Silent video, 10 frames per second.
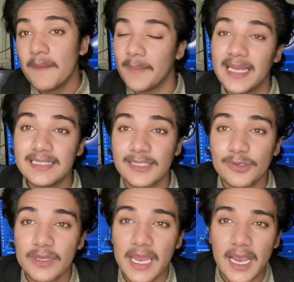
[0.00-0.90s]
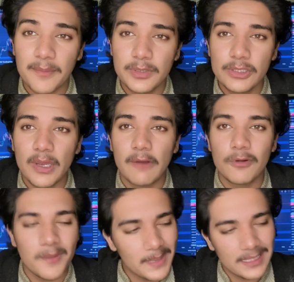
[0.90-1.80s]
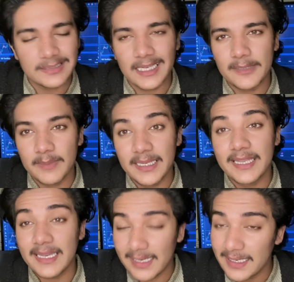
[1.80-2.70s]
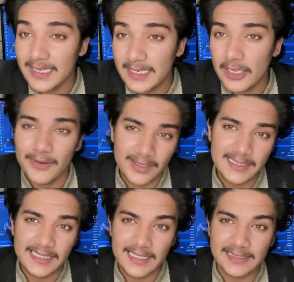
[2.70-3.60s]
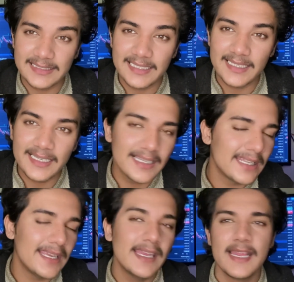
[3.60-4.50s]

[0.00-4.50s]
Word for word: मैं चाहता हूँ कि आप भी जो है वो हमारे साथ मिलके अर्निंग करें अच्छी खासी अर्निंग करें